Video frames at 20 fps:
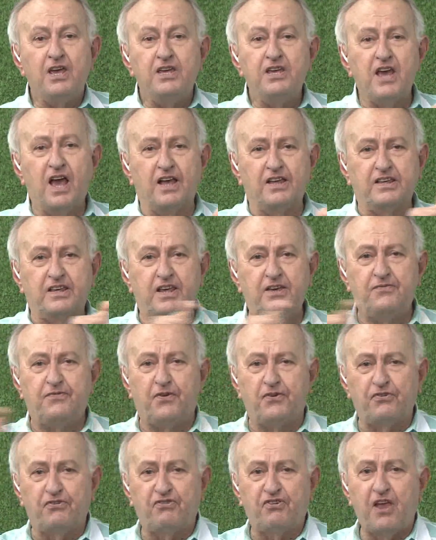E aqui
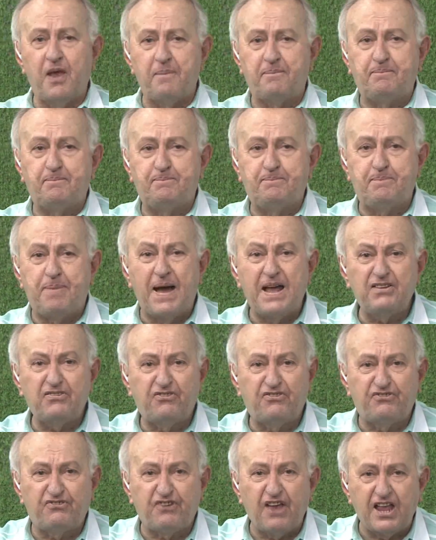você é
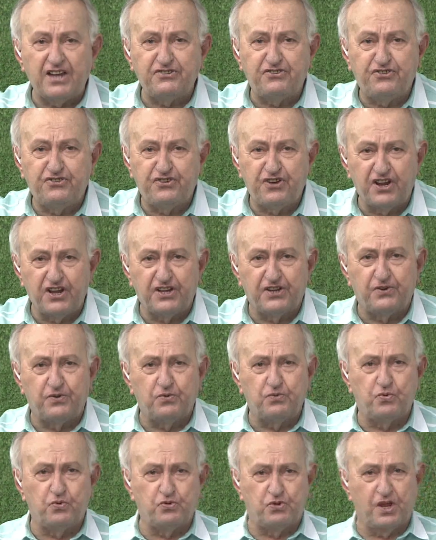passageiro
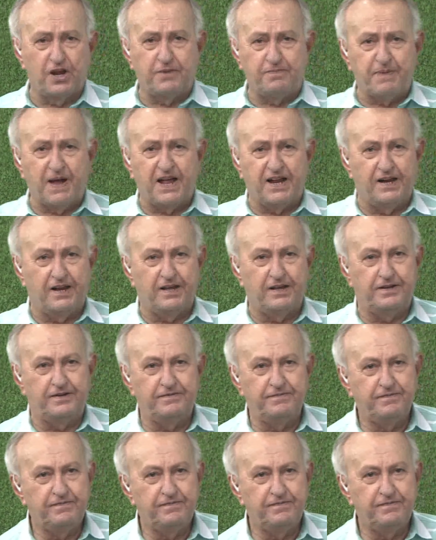do trem-bala.